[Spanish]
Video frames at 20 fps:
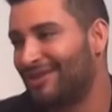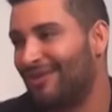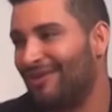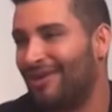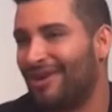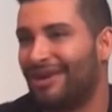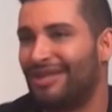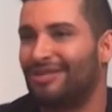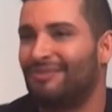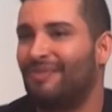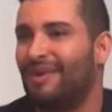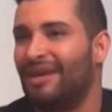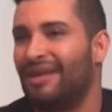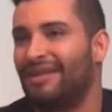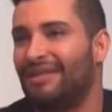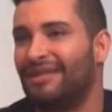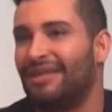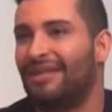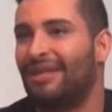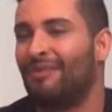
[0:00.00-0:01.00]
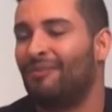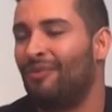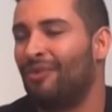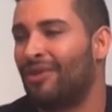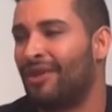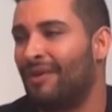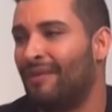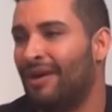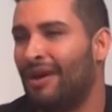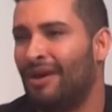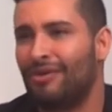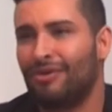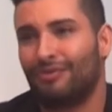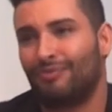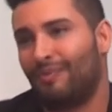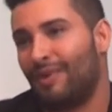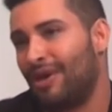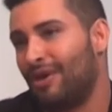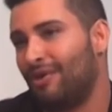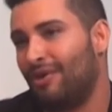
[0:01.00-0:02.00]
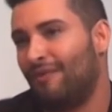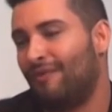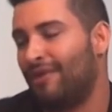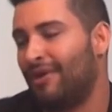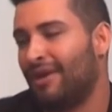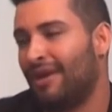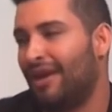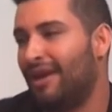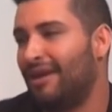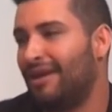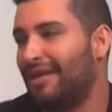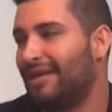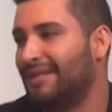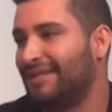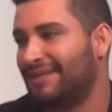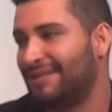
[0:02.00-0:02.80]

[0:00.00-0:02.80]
horas para este tipo de trabajo, pero el final es... ¿Cómo